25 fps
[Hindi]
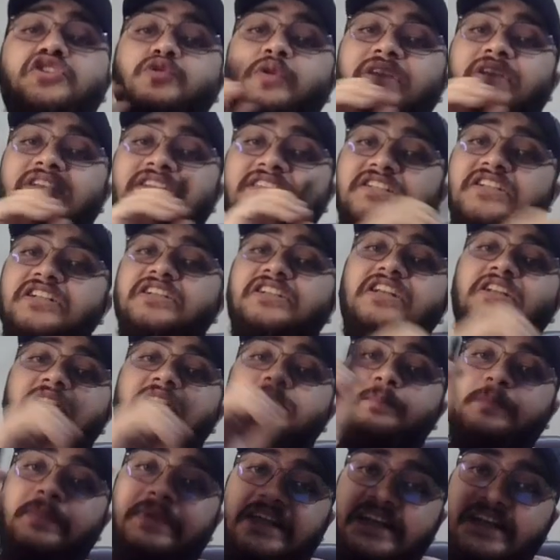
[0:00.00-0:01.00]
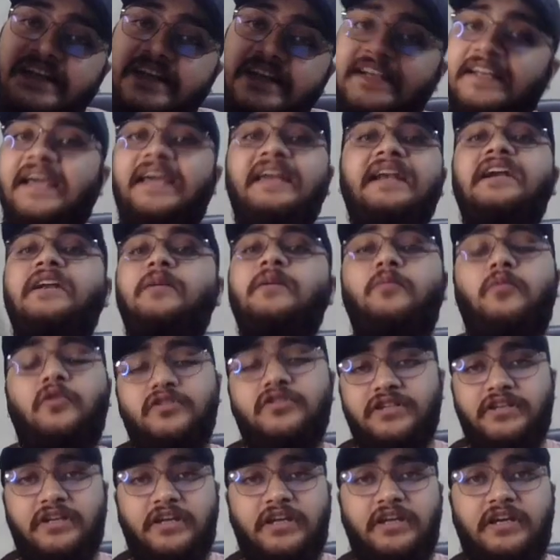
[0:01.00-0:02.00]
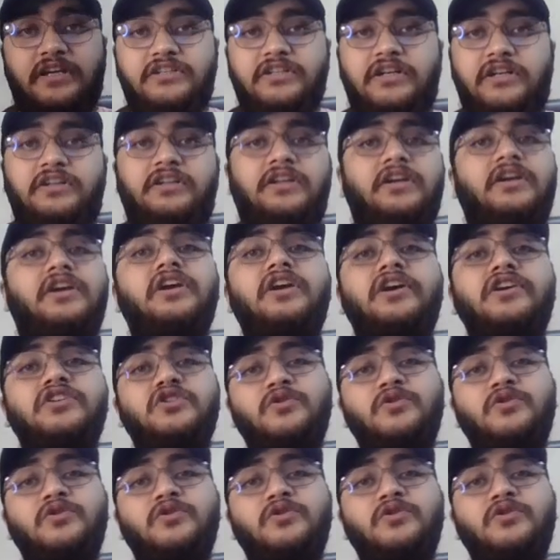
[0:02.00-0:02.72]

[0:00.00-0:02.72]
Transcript: जो एक सर्टन पीरियड के लिए डिपॉजिट किए जाते हैं